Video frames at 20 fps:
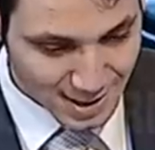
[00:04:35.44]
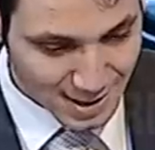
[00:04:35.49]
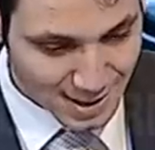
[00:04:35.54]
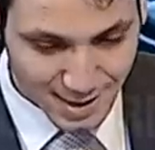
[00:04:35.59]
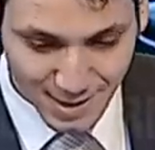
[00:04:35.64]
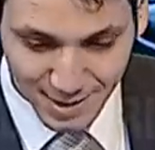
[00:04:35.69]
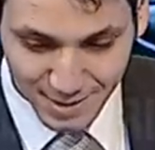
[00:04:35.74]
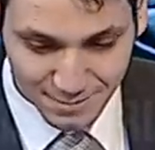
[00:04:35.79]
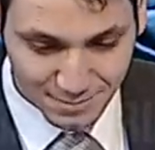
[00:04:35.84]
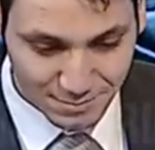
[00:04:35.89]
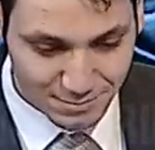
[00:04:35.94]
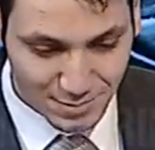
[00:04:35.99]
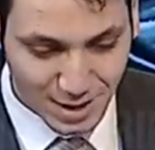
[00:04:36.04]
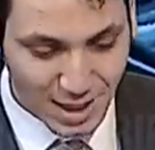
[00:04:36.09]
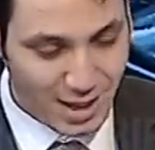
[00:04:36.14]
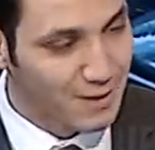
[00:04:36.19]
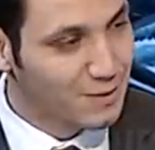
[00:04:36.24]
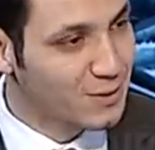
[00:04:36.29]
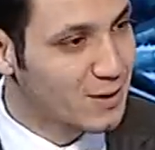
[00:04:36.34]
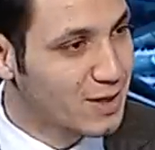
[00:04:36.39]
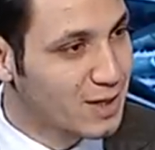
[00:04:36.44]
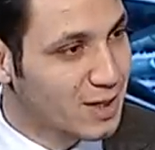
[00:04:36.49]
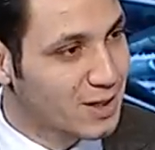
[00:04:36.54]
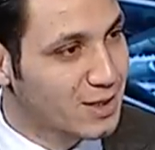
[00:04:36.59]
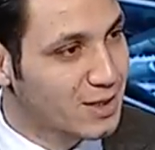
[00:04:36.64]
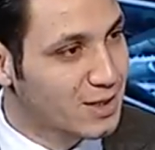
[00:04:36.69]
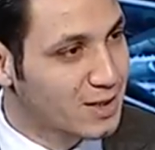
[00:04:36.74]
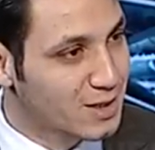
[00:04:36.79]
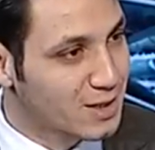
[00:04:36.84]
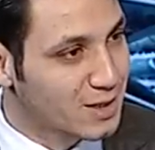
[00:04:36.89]
آه، لاحظنا
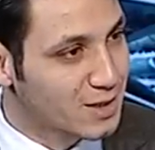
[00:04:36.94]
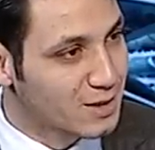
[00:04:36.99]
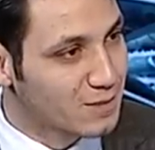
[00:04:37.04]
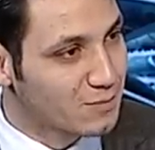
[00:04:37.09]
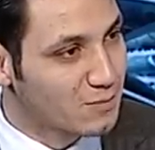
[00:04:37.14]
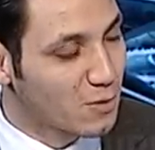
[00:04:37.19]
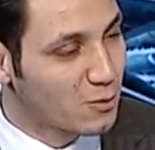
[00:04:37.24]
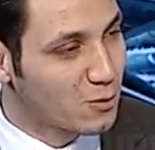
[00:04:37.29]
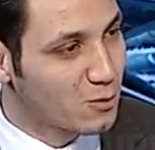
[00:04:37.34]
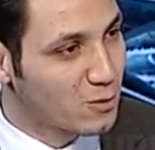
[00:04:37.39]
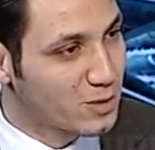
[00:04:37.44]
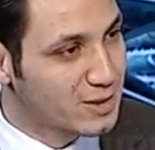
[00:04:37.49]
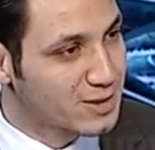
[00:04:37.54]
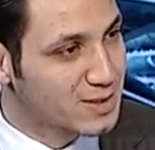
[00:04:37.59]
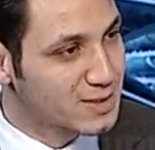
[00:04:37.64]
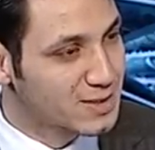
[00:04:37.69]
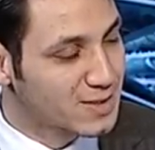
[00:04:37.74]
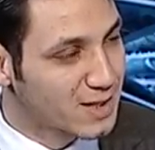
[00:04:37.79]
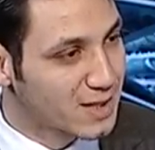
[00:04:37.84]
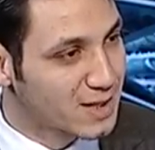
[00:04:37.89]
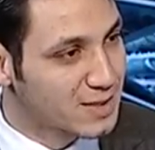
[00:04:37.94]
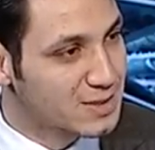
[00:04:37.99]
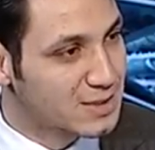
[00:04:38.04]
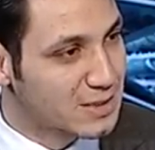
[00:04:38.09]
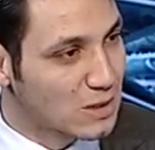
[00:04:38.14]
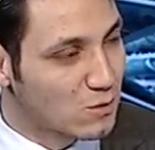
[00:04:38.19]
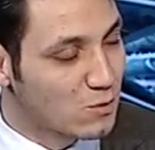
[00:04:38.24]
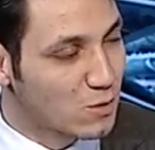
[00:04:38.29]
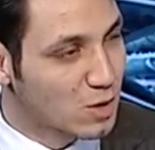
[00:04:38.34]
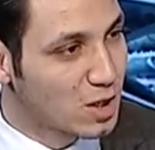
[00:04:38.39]
يعني آه، آه، موضوع انتصار
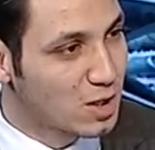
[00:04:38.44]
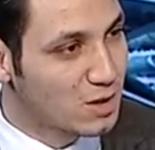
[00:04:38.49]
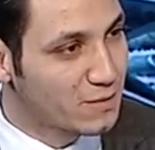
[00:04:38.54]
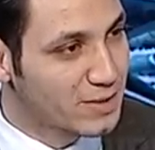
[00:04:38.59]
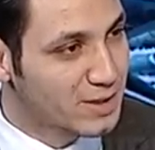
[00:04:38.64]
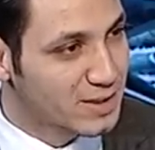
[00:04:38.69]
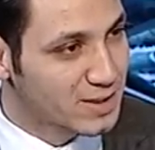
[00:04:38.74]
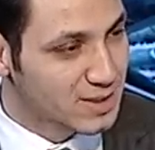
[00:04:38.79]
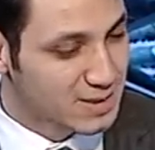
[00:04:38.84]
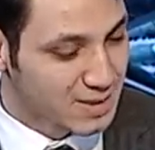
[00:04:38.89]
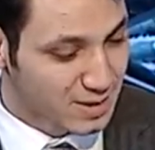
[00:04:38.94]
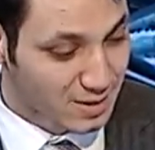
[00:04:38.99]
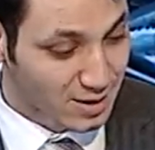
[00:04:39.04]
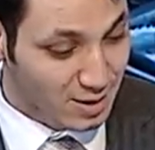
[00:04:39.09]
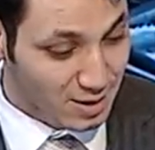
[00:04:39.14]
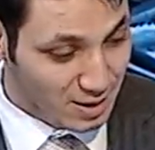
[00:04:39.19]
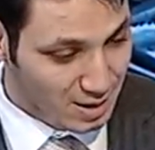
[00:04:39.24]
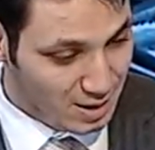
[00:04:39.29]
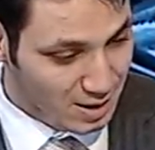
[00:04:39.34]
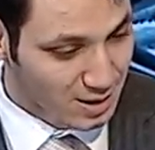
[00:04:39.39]
غزة والمقاومة يتصدر